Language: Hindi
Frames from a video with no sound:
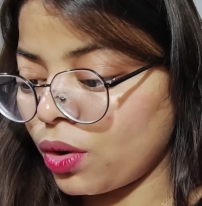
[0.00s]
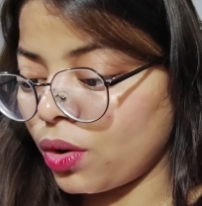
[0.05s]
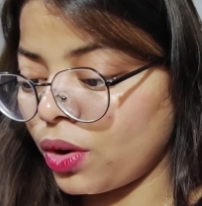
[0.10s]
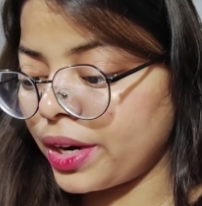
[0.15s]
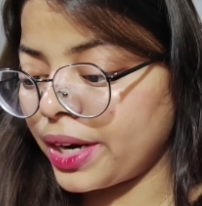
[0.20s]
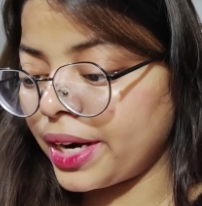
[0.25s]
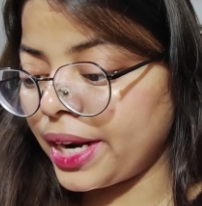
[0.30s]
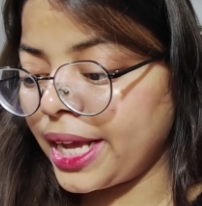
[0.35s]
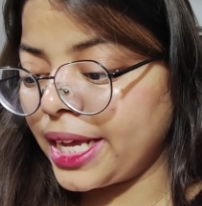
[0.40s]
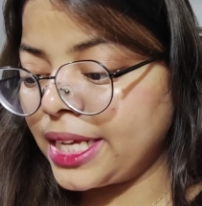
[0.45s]

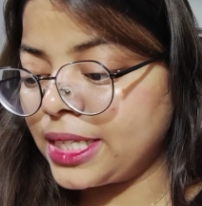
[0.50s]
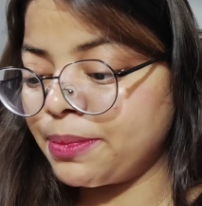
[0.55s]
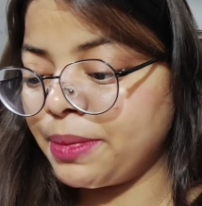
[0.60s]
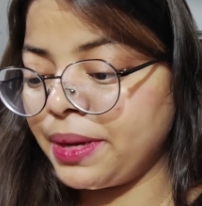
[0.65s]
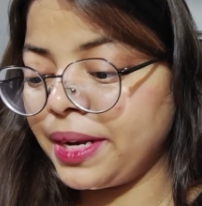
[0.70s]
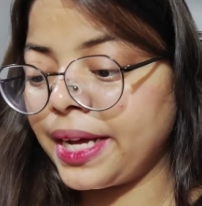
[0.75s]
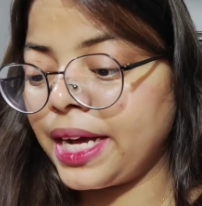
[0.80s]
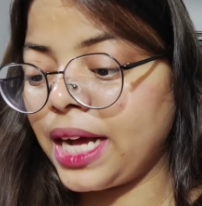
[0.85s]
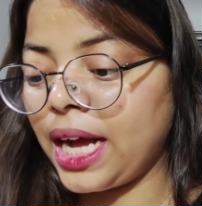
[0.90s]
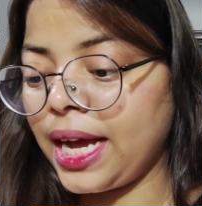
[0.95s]
और
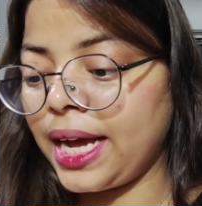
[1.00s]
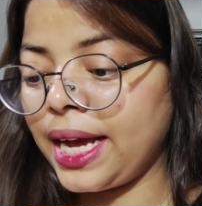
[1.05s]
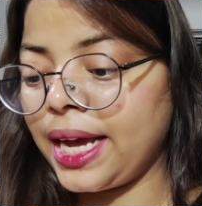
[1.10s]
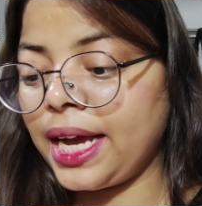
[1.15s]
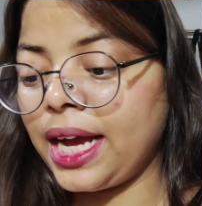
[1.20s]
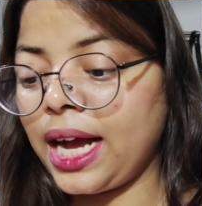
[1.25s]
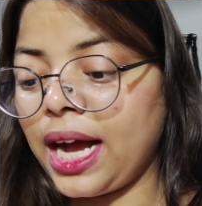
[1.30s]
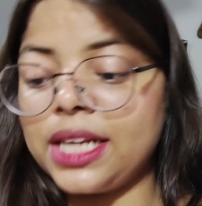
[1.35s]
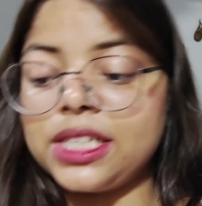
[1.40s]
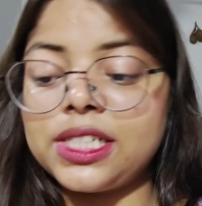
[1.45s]
इसमें लिखा
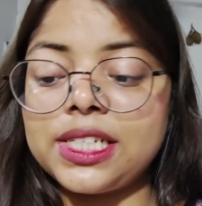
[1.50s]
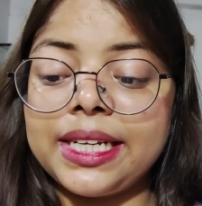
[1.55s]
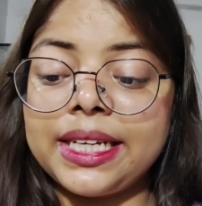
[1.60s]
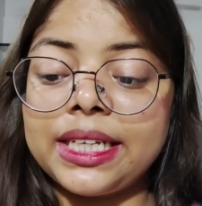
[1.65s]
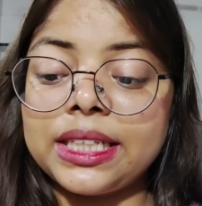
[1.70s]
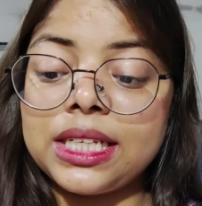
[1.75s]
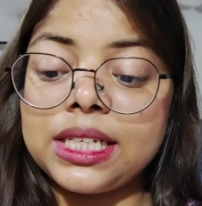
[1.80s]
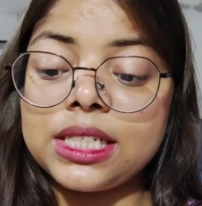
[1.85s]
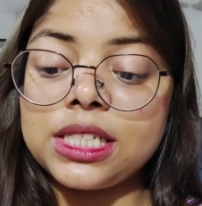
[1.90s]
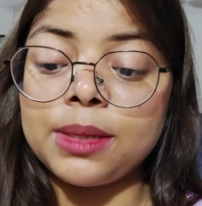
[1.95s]
है अंजलि
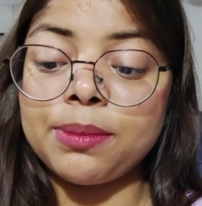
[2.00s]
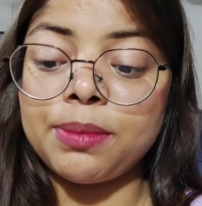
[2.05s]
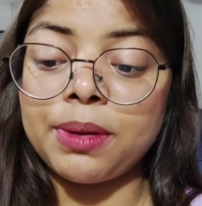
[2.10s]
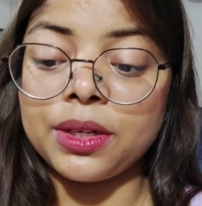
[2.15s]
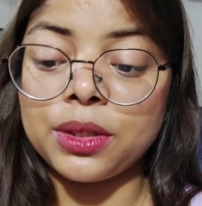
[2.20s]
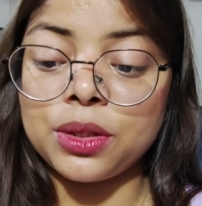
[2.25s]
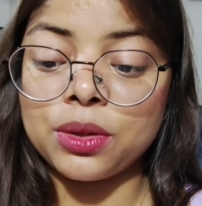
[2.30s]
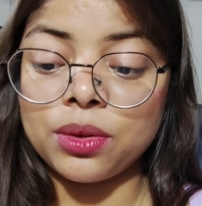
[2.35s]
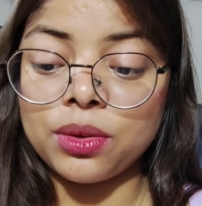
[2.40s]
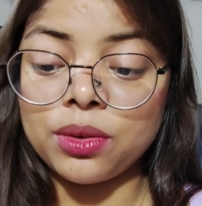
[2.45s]
कितनी चीप
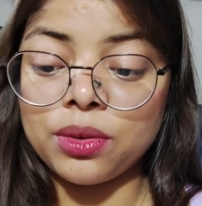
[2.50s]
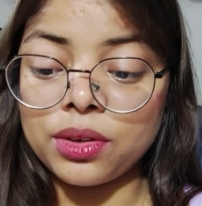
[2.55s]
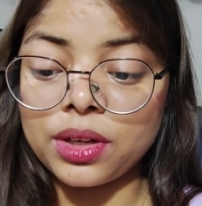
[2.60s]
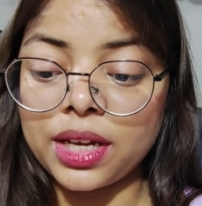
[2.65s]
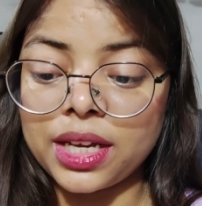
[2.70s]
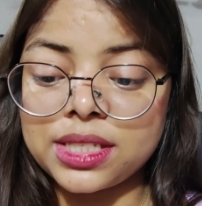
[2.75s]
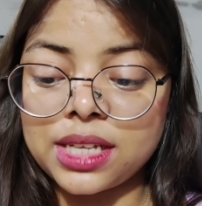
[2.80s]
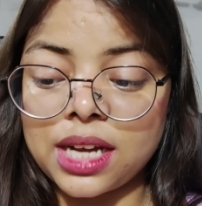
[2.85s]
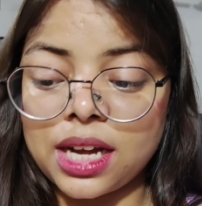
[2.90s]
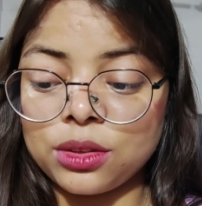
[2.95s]
लड़कियों
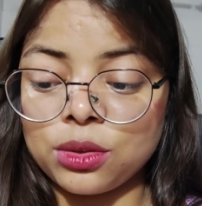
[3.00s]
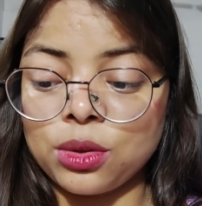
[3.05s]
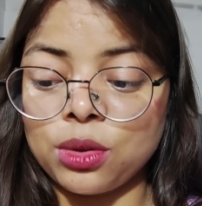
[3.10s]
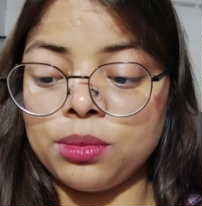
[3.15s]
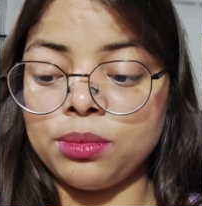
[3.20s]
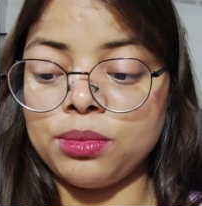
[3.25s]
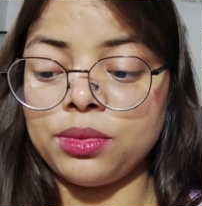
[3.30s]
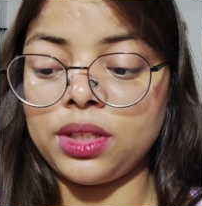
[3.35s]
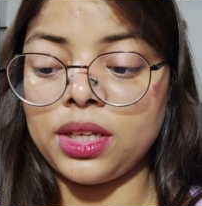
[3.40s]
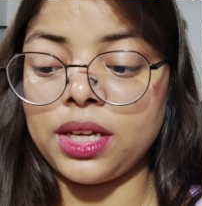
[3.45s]
के साथ
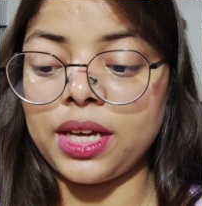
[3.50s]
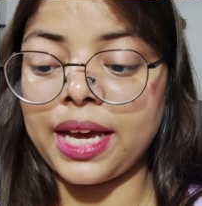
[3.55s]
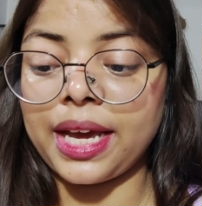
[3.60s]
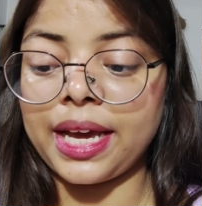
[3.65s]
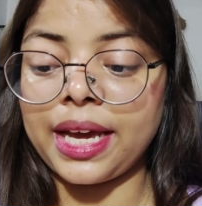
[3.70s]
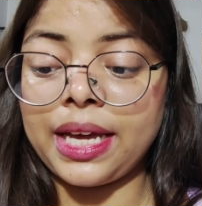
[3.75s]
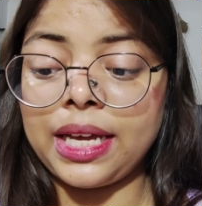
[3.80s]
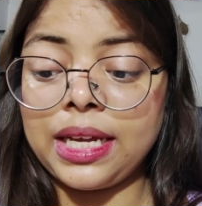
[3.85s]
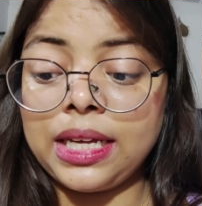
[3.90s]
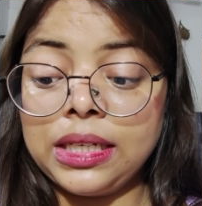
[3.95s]
घूमती
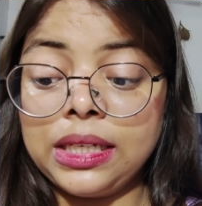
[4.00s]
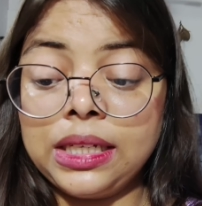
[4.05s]
है